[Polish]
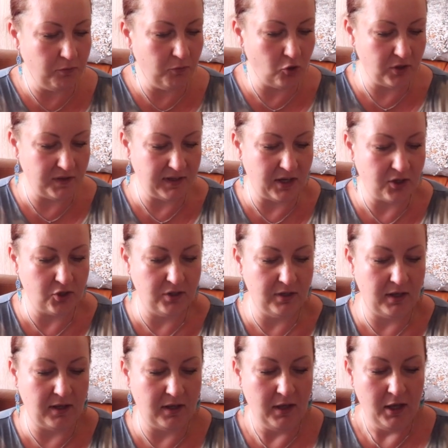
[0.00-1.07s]
I może
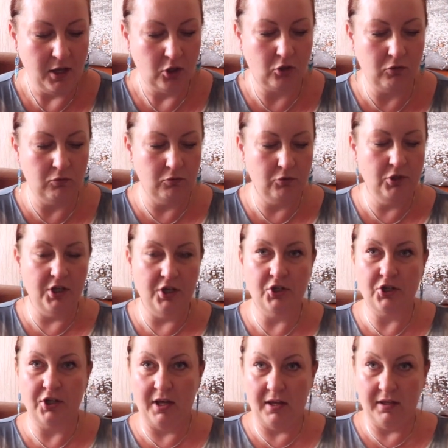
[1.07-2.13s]
zacznę ku
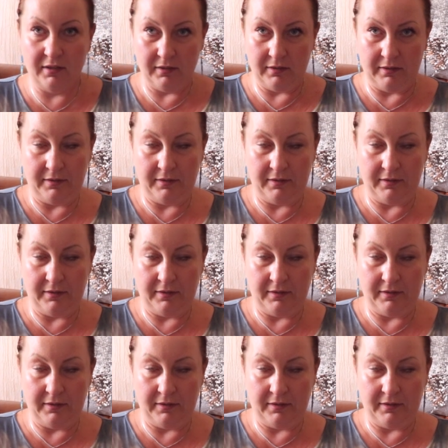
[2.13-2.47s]
uciesze